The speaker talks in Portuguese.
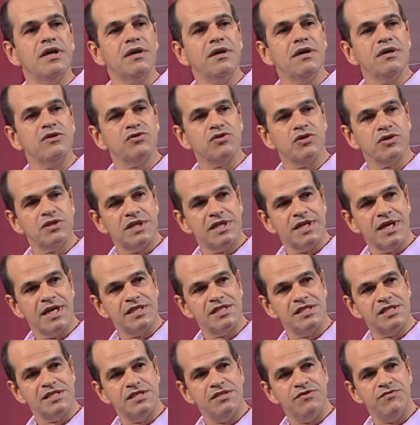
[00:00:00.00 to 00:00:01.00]

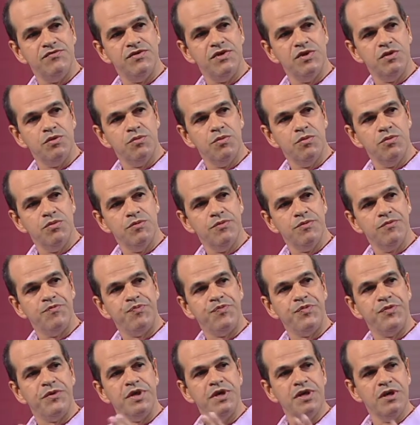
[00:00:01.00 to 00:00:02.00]
sociedade civil
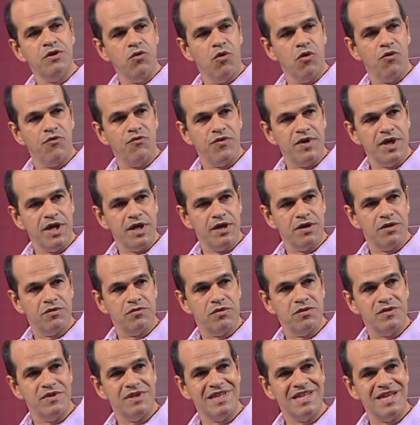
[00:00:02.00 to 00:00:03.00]
e governo
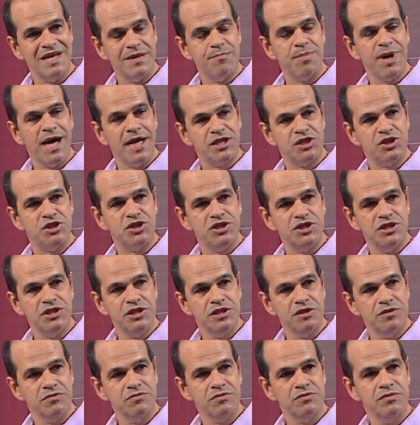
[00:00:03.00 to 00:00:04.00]

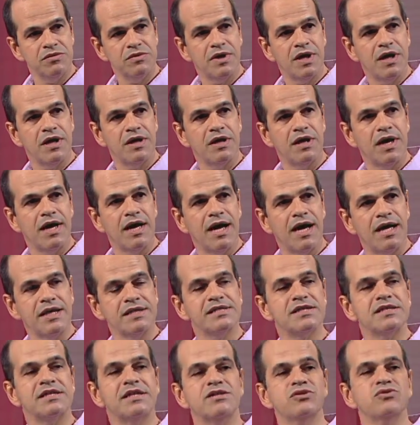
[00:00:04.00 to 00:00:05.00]
debatiam
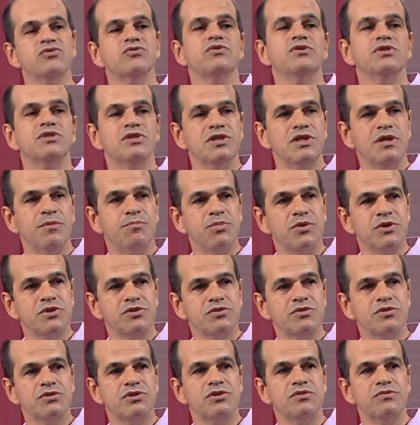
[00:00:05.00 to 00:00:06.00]
as questões que depois
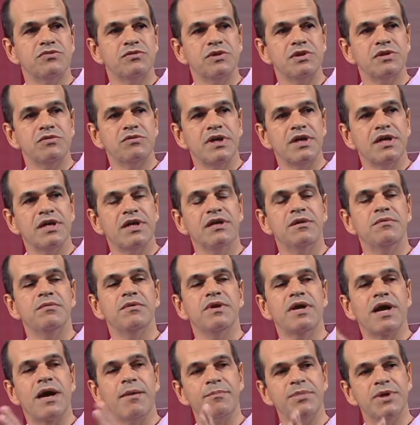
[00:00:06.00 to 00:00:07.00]
constituíram aquele
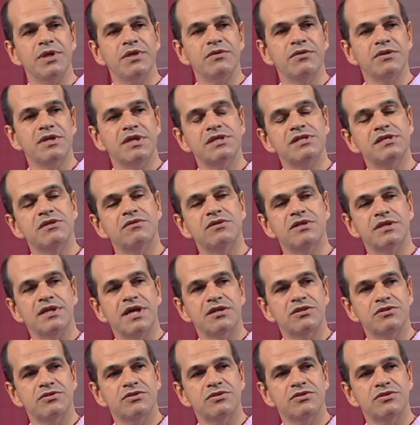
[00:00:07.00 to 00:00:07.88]
capítulo da Seguridade